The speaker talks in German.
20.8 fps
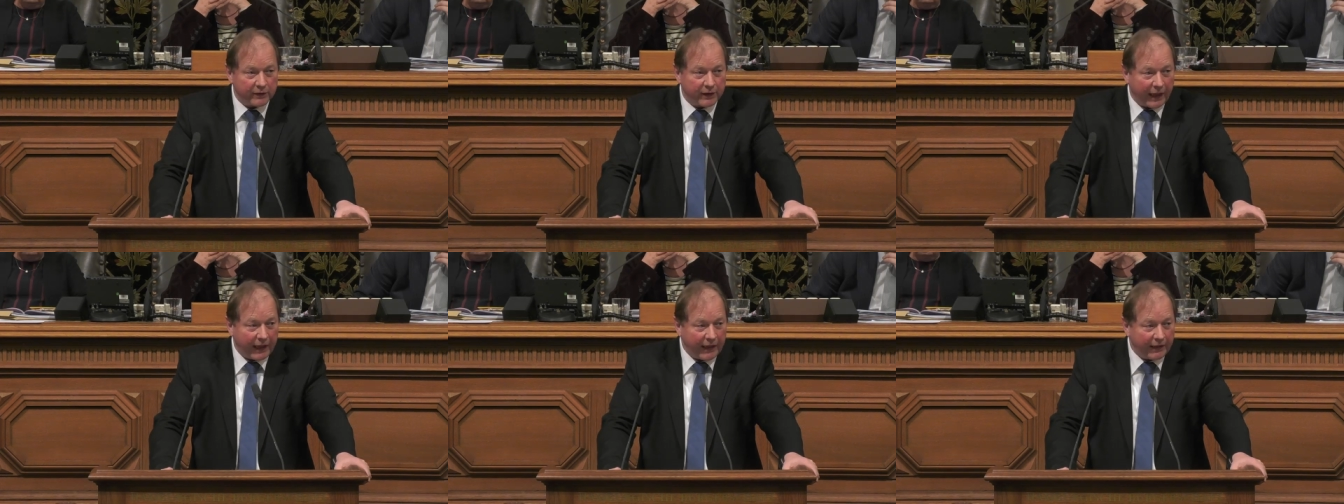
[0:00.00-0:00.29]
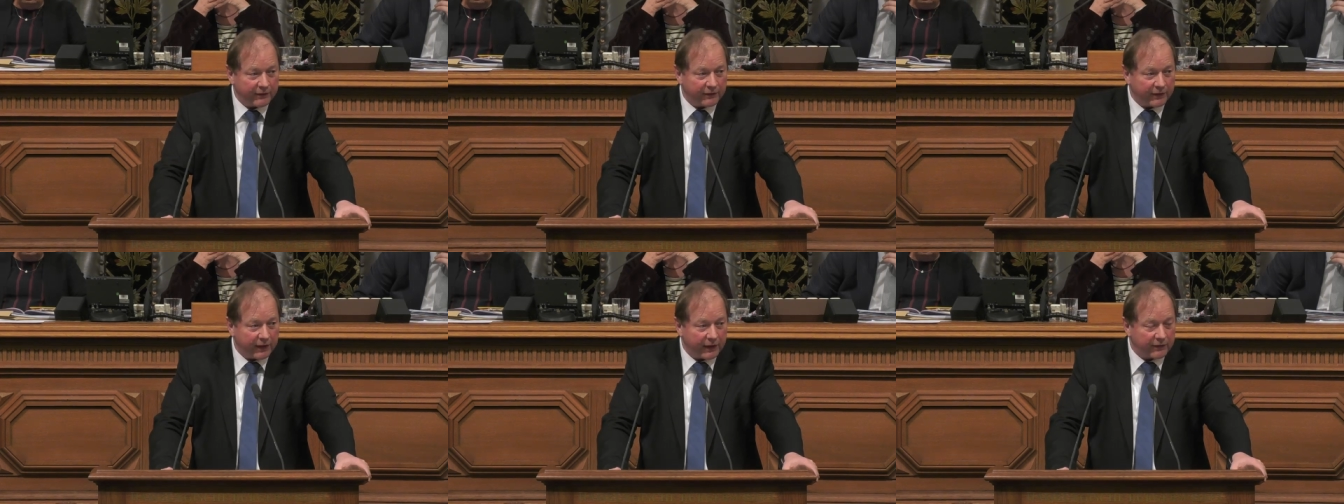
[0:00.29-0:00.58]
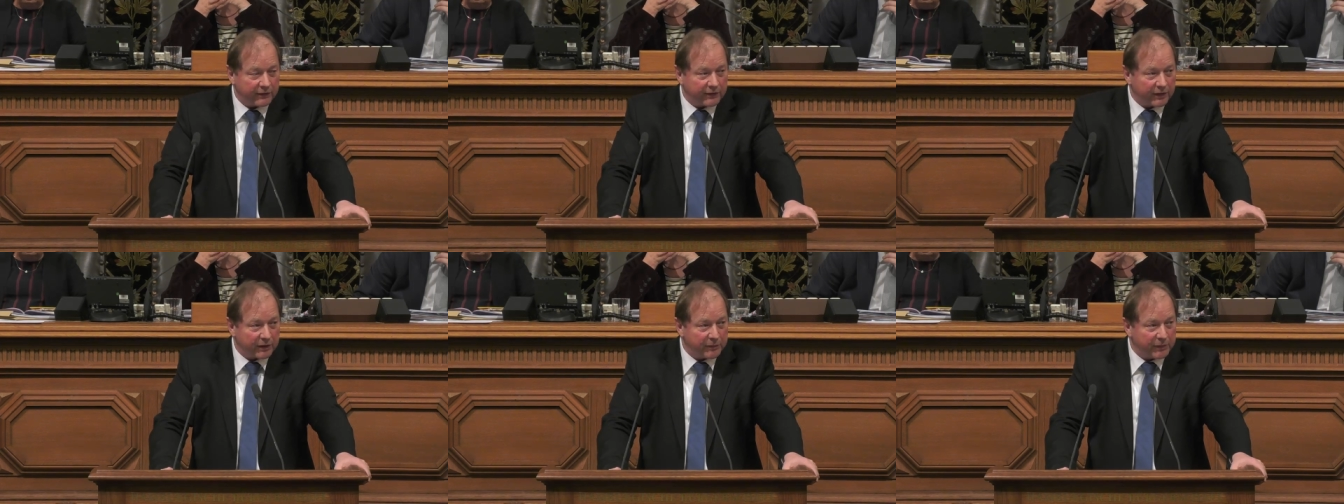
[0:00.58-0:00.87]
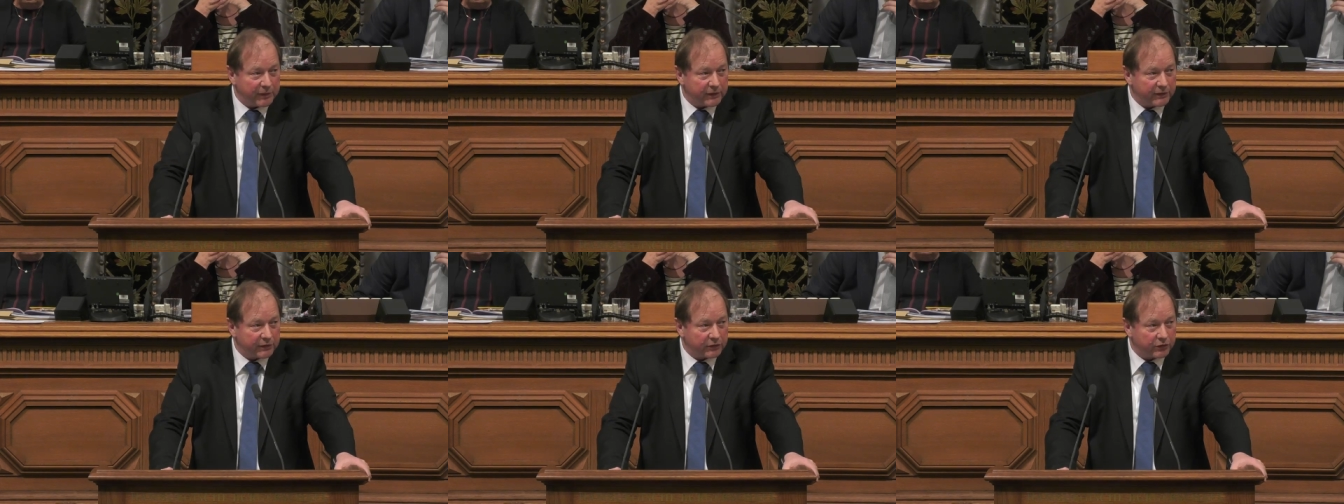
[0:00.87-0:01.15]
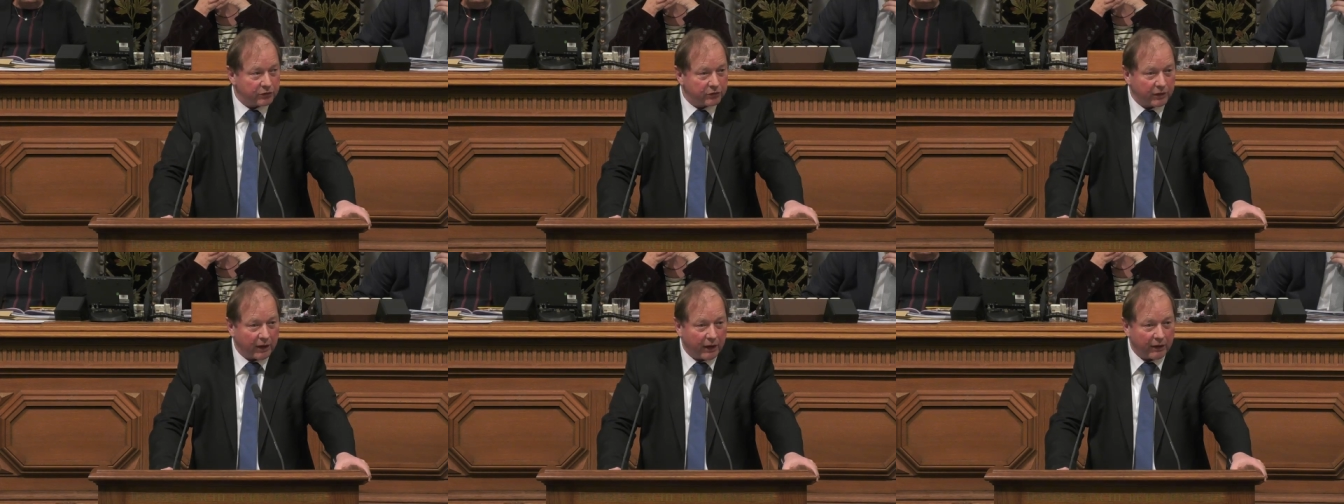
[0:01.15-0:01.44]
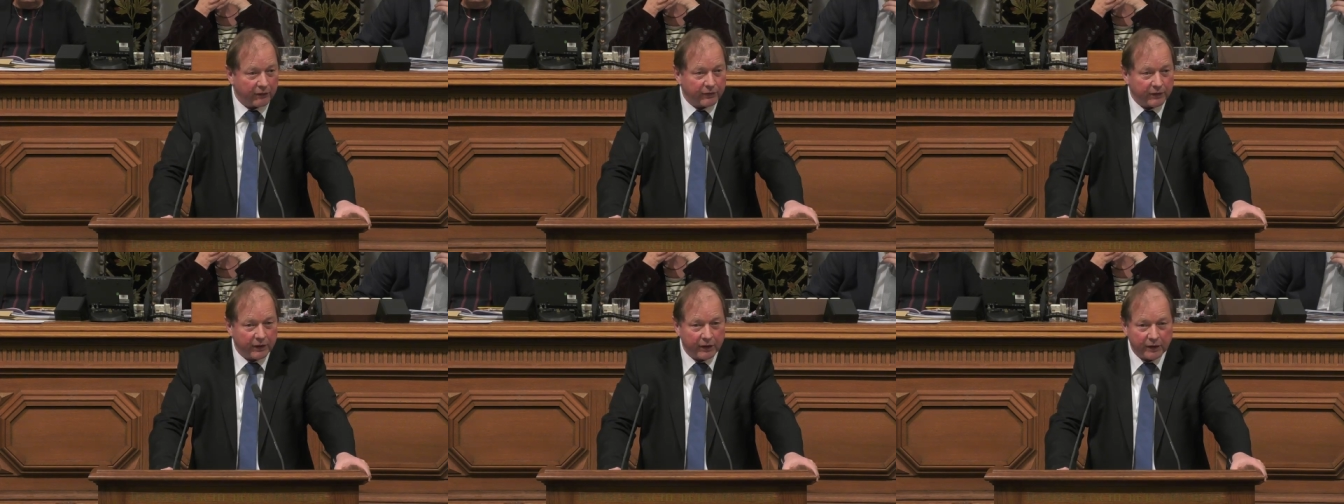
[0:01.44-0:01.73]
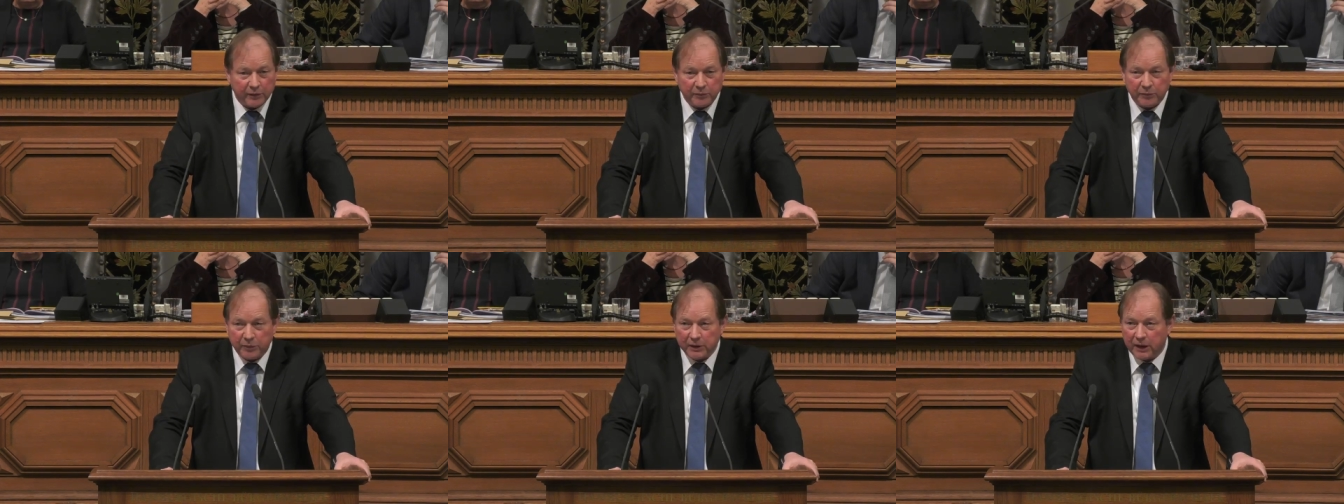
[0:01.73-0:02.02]
rechtsextremistische
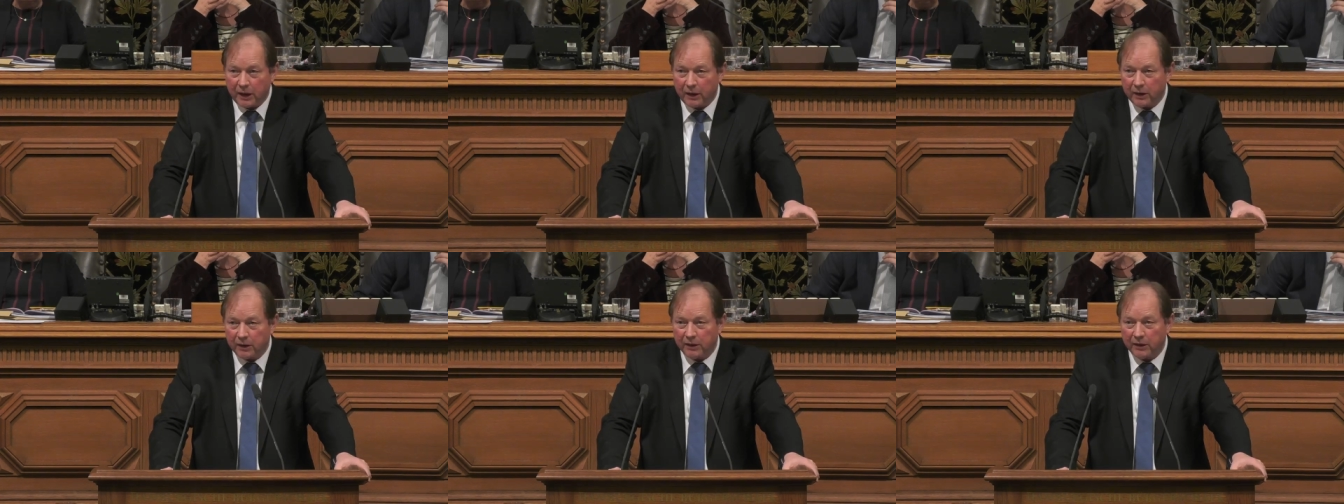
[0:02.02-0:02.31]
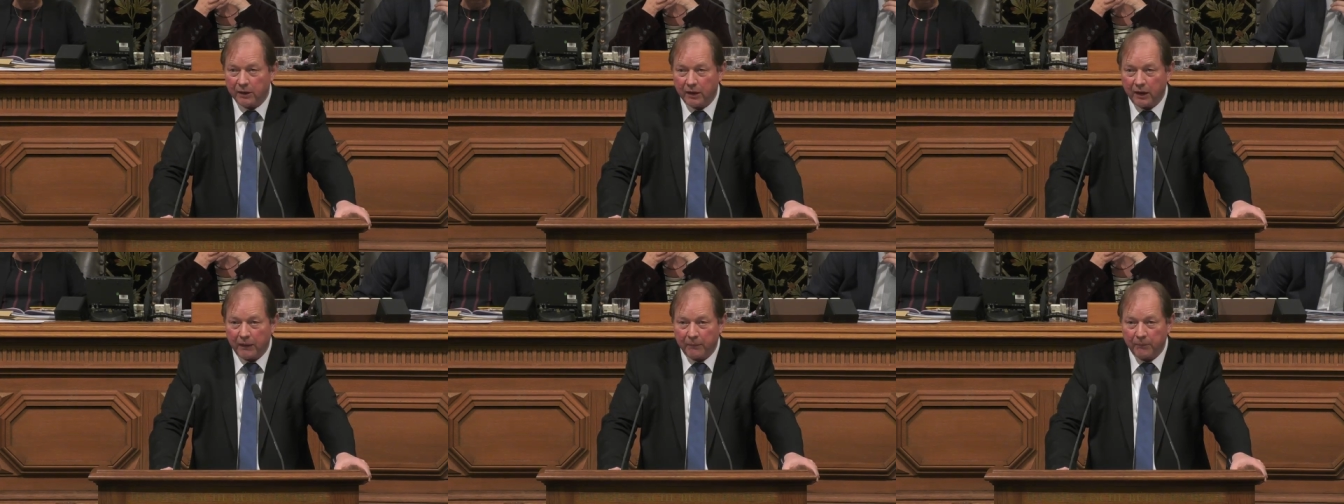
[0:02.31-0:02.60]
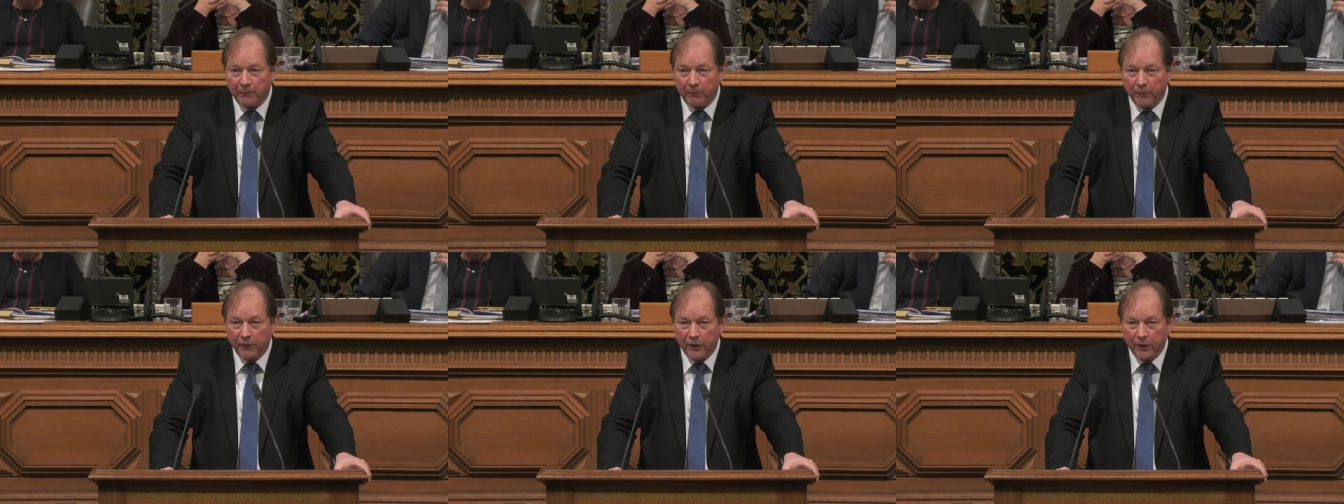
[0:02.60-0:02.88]
Straftaten begangen haben.